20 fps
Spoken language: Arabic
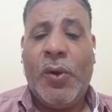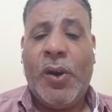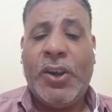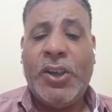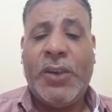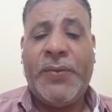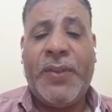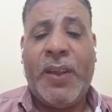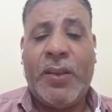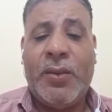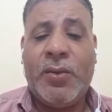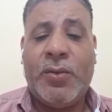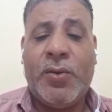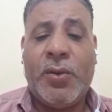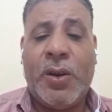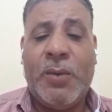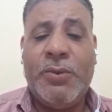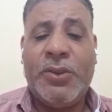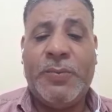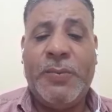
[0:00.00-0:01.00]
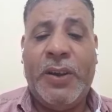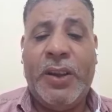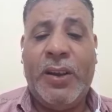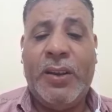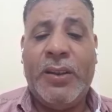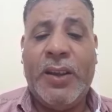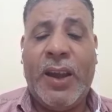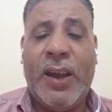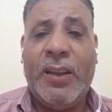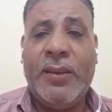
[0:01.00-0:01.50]
كشفت عند الدكتور رامي
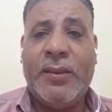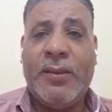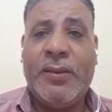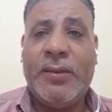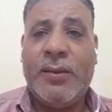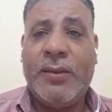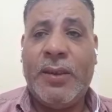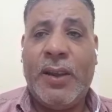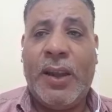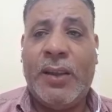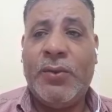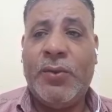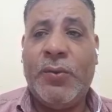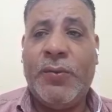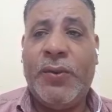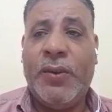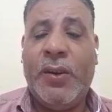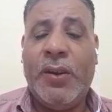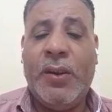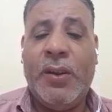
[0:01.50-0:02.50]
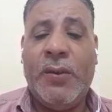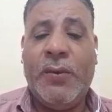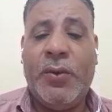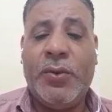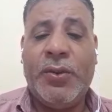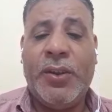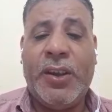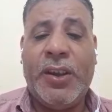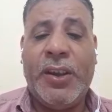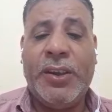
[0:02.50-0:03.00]
اسماعيل دخلت عنده في اوضه
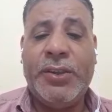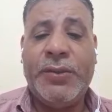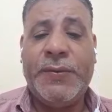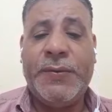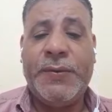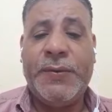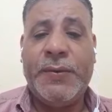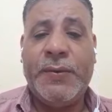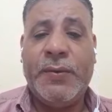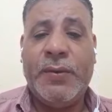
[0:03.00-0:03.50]
الكشف